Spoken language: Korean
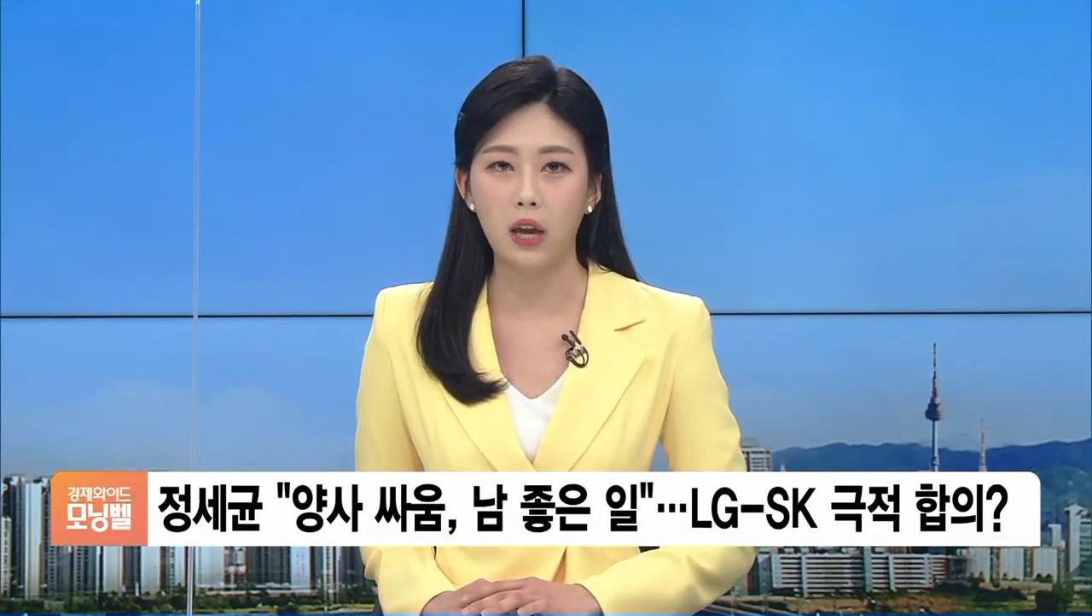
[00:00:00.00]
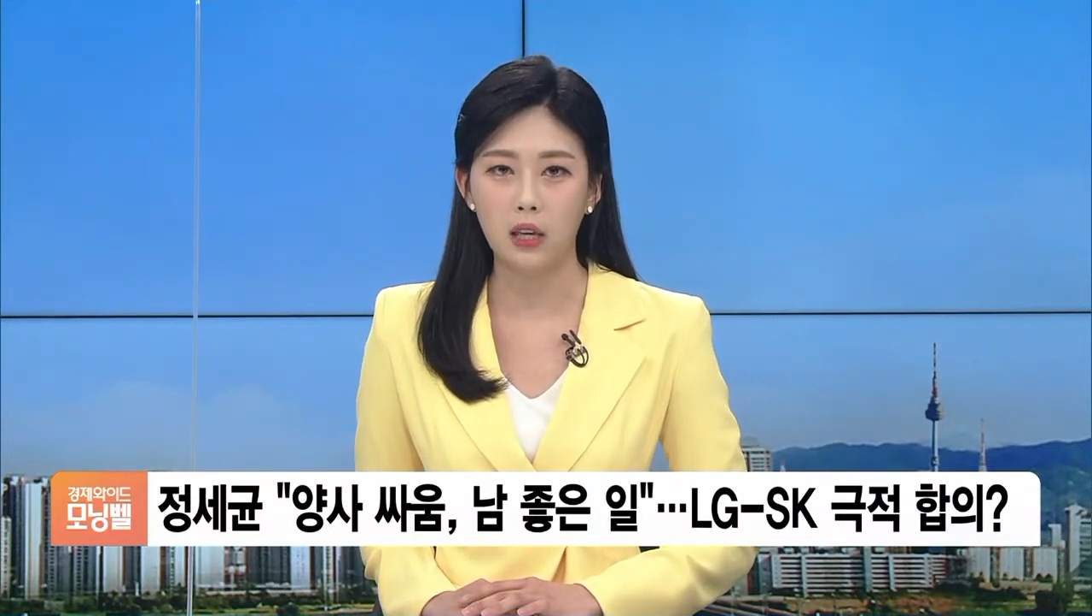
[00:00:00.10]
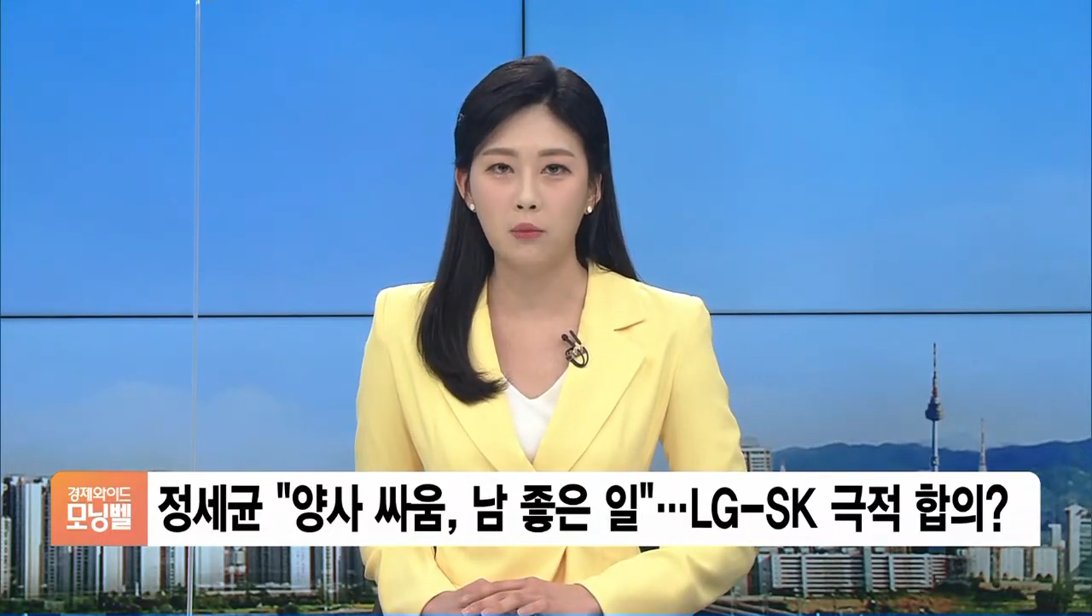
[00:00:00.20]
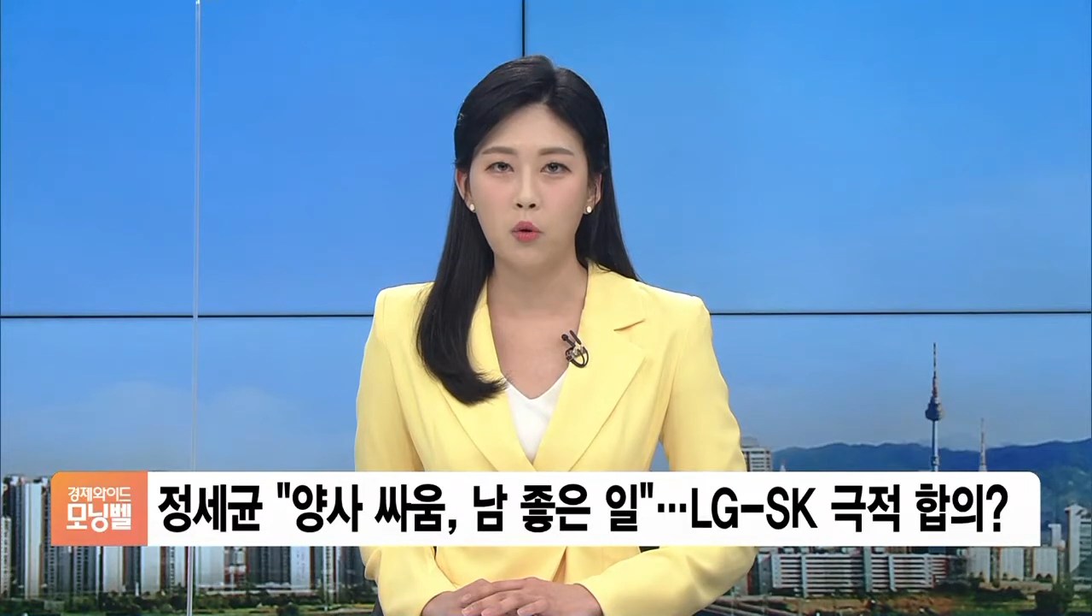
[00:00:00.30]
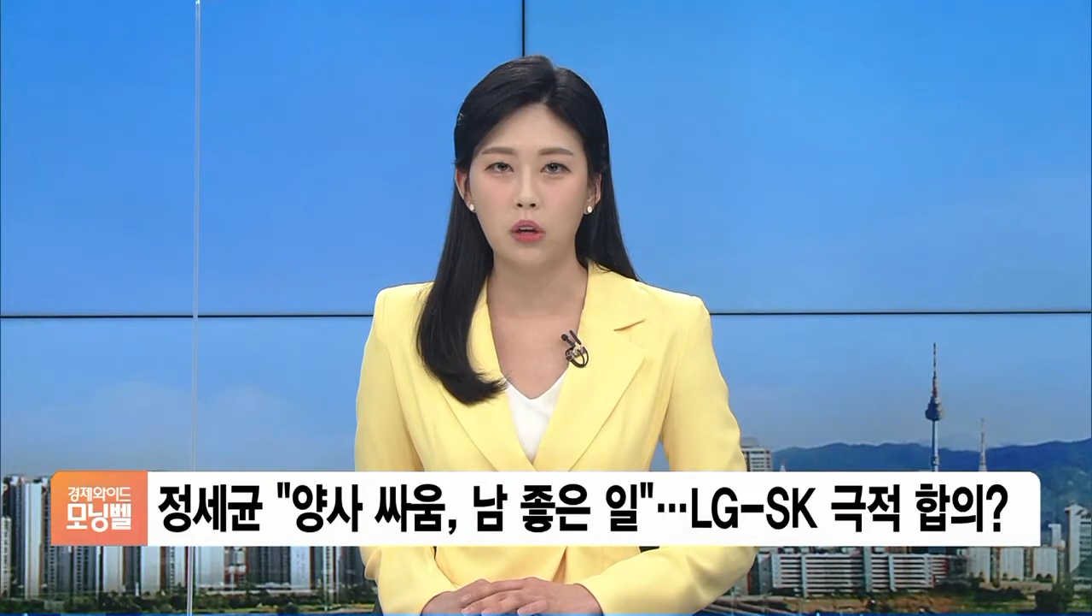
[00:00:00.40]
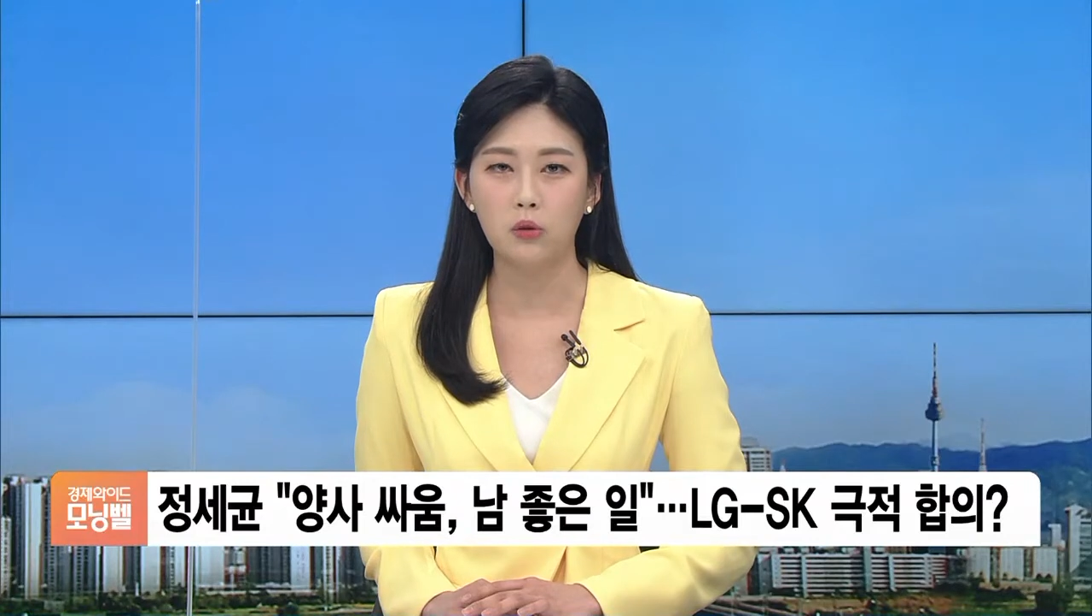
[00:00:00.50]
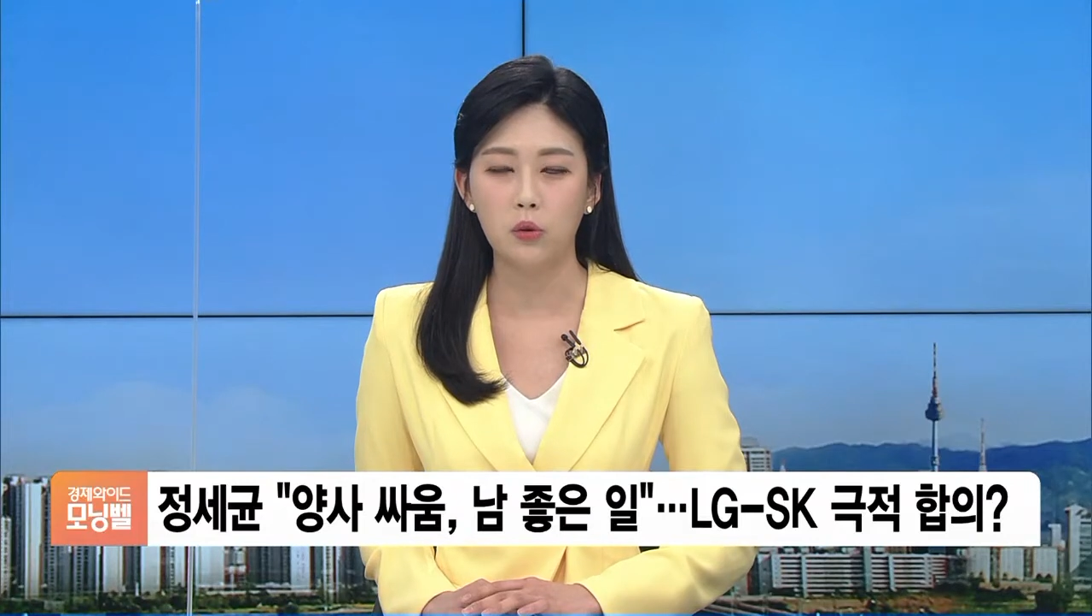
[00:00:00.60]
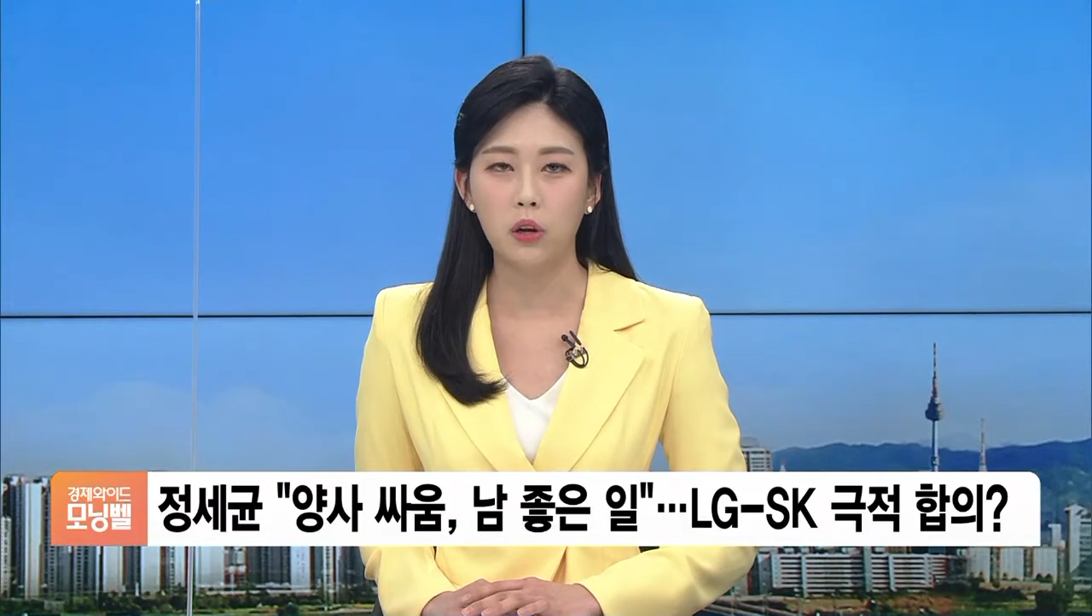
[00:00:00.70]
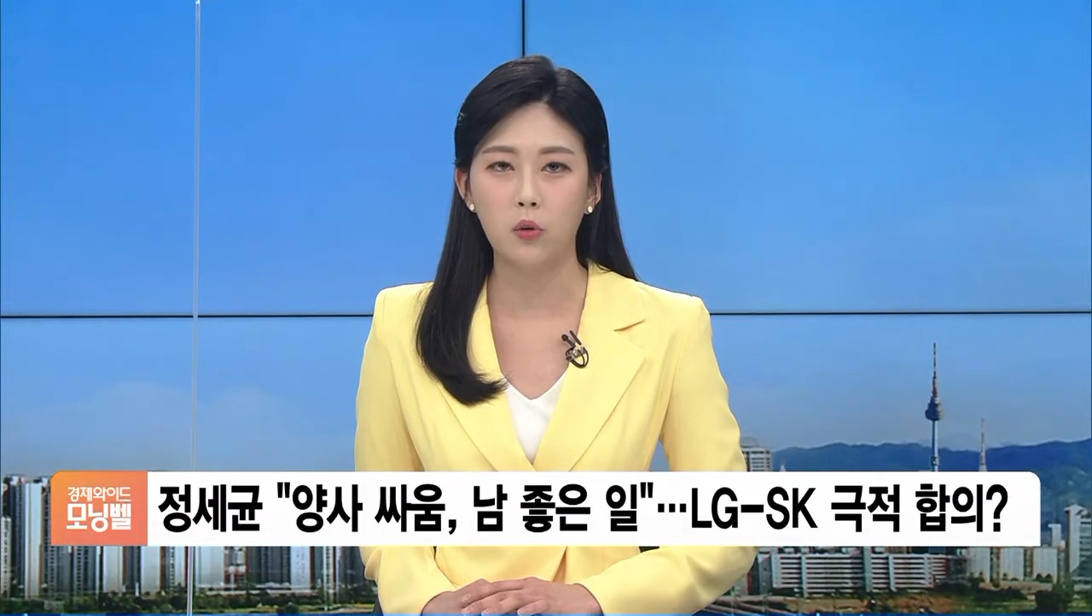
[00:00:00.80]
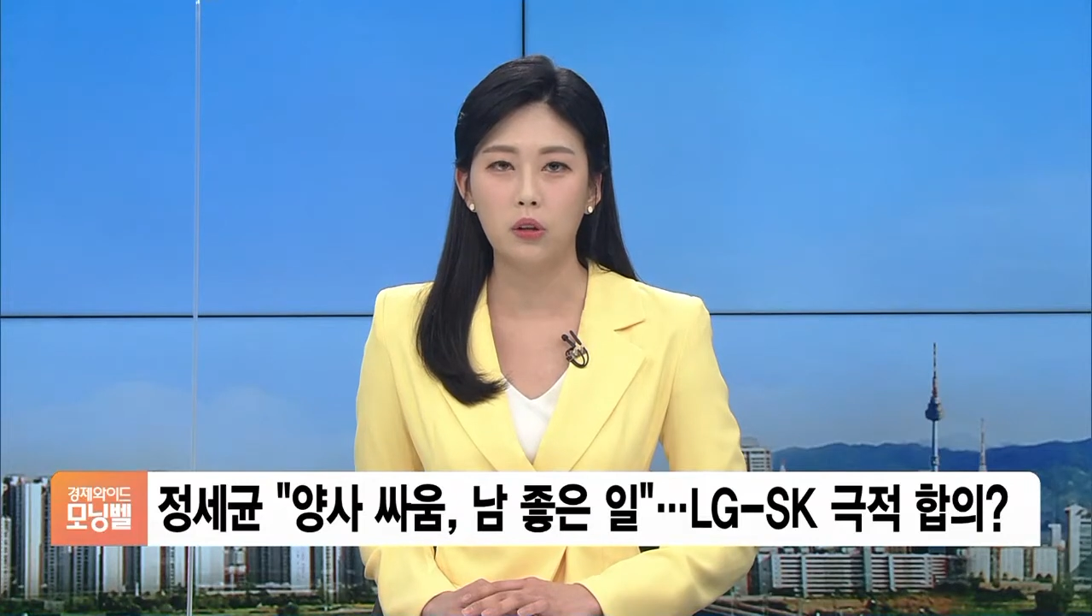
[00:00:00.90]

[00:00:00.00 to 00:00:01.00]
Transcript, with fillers: 이목이 쏠리고